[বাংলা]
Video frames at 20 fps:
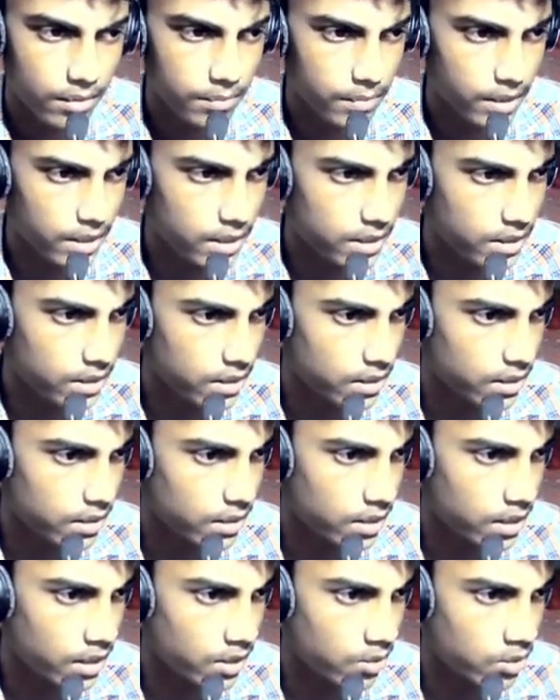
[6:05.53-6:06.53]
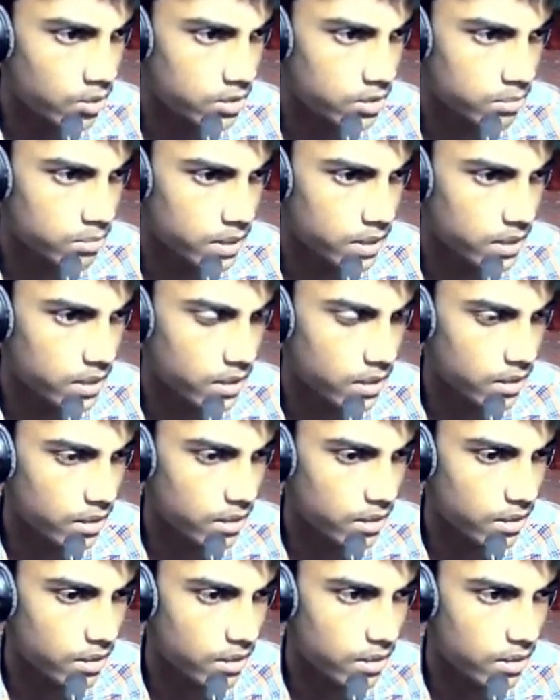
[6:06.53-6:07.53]
মাইকেল হ্যাঁ ওই তো মাইকেল
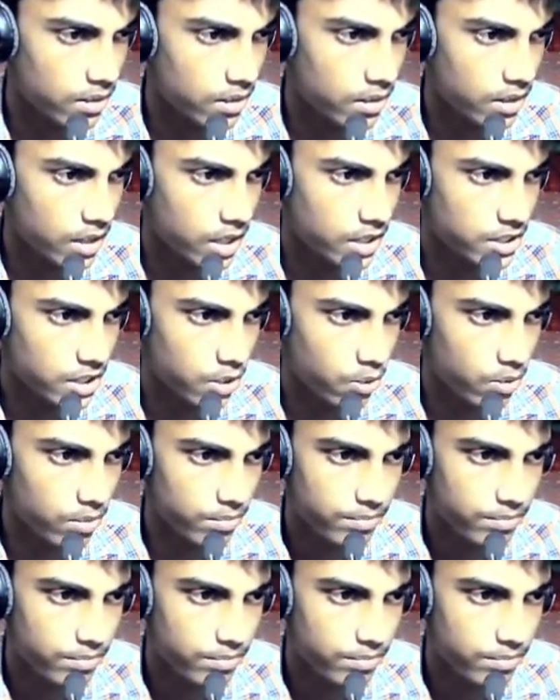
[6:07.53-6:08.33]
আজাও